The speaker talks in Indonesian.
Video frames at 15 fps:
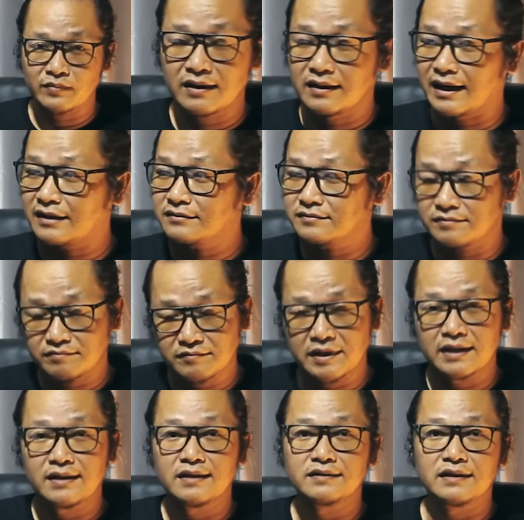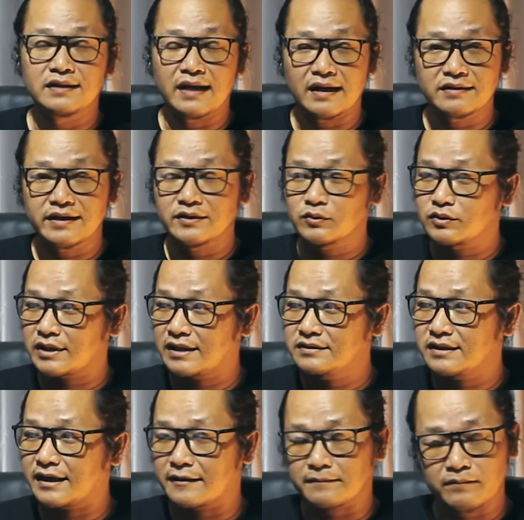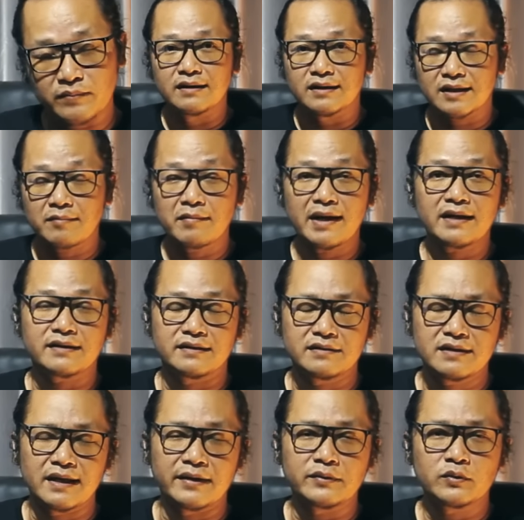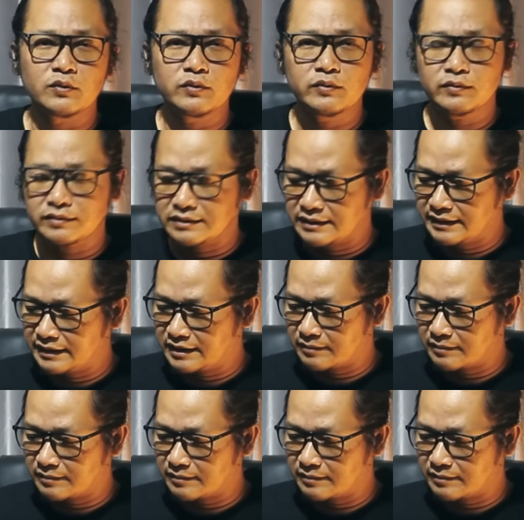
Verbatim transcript: Dan tidak hanya itu saja. Kemarin yaitu di